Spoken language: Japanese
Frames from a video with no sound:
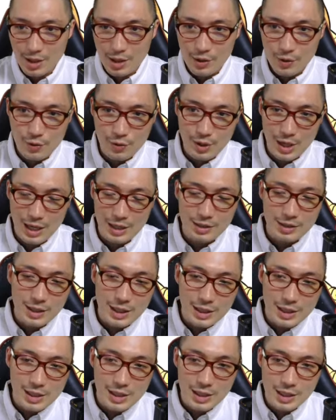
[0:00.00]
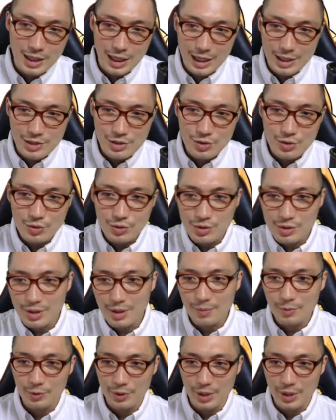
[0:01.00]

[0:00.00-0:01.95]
この恥ずかしい感情すらも